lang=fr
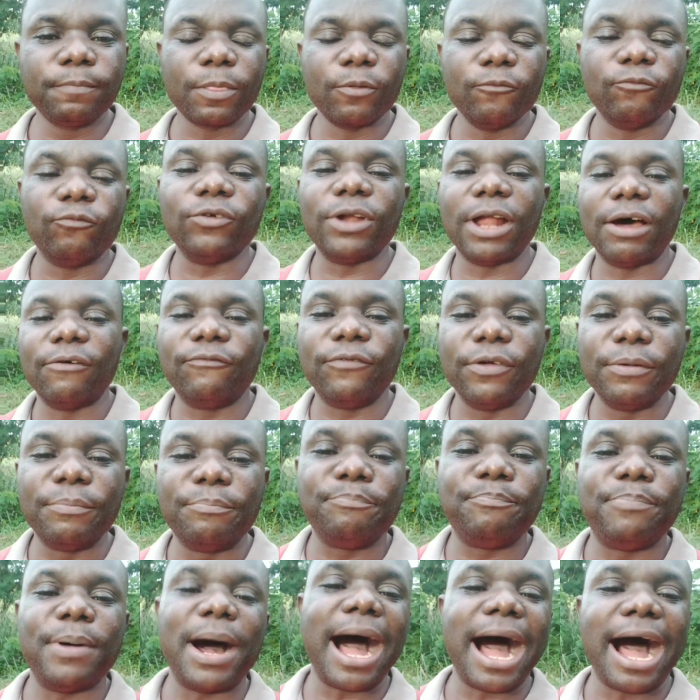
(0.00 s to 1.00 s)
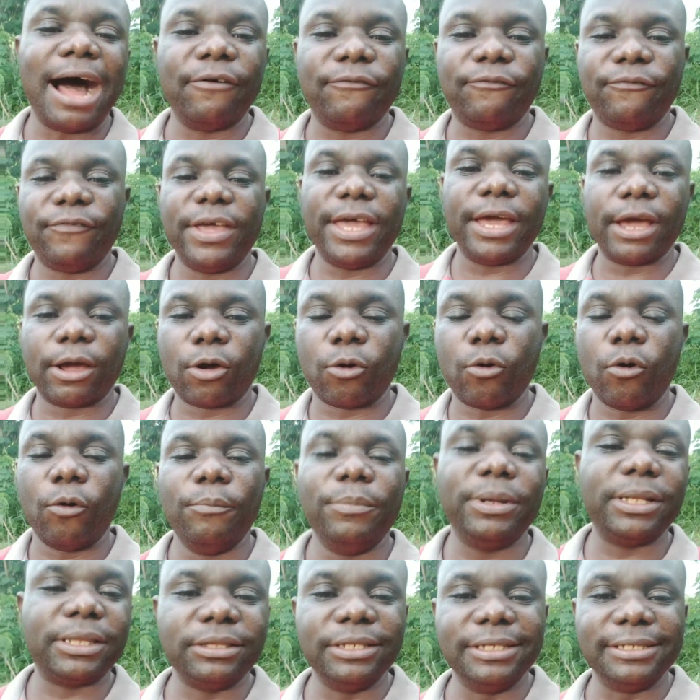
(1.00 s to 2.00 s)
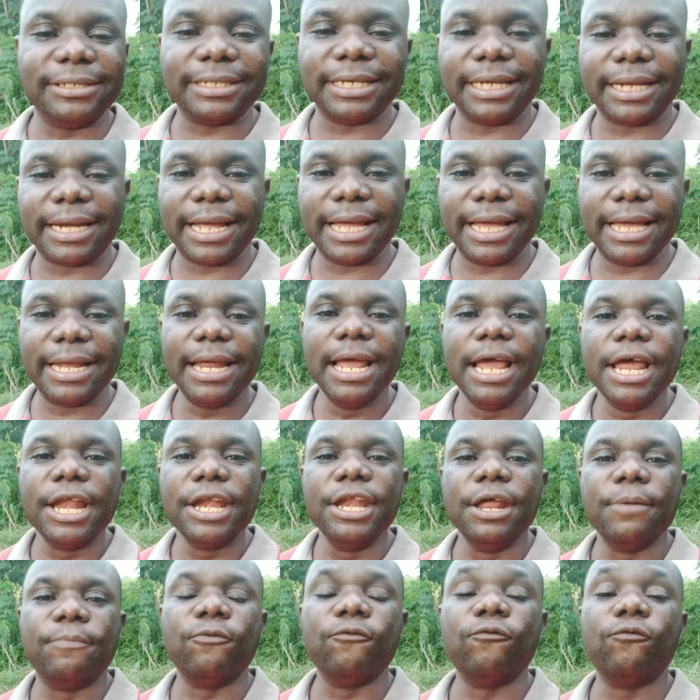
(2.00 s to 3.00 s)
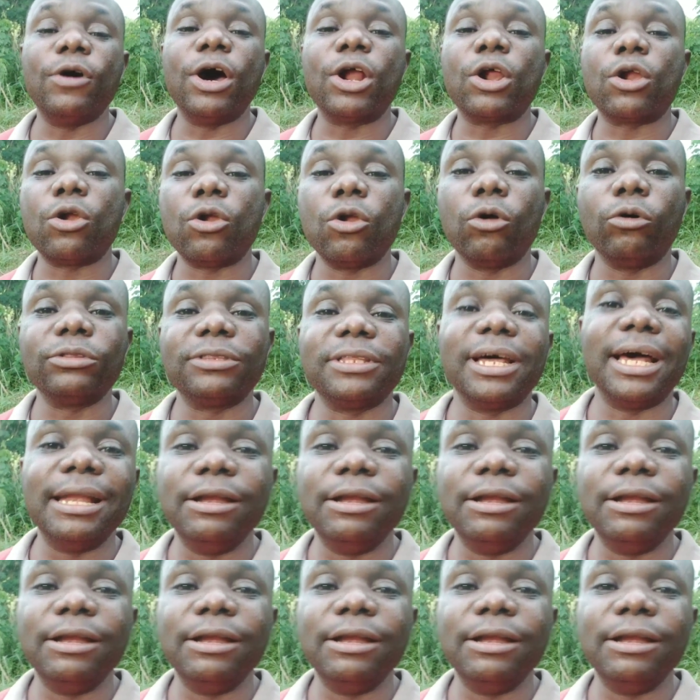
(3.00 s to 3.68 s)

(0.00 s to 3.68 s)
vous n'avez pas à faire commettre des erreurs, de pouvoir longtemps.